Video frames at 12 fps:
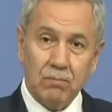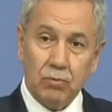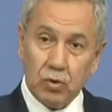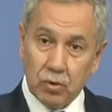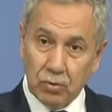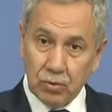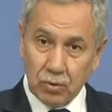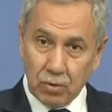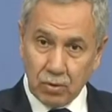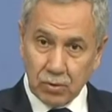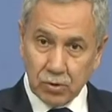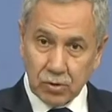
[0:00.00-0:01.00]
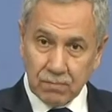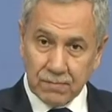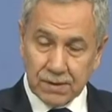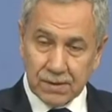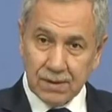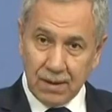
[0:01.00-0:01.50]
Bu konunun
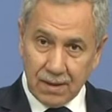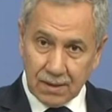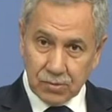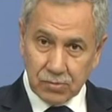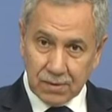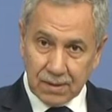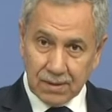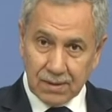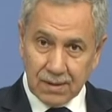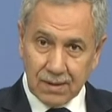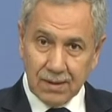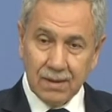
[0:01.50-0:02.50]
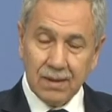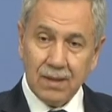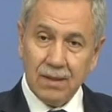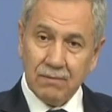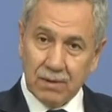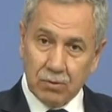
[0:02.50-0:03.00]
görüşülmesini arzu ettiğini
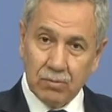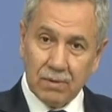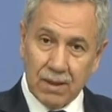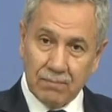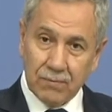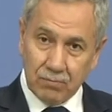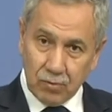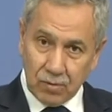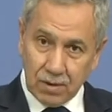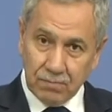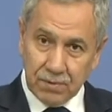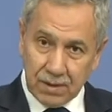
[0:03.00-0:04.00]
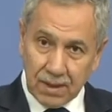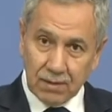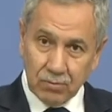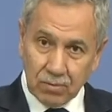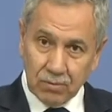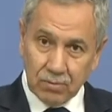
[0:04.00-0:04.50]
ve gündemde böyle bir yer
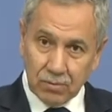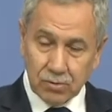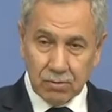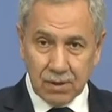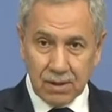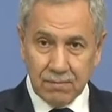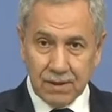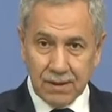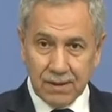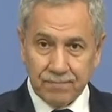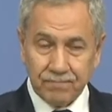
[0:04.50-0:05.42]
olduğunu söylemeliyim.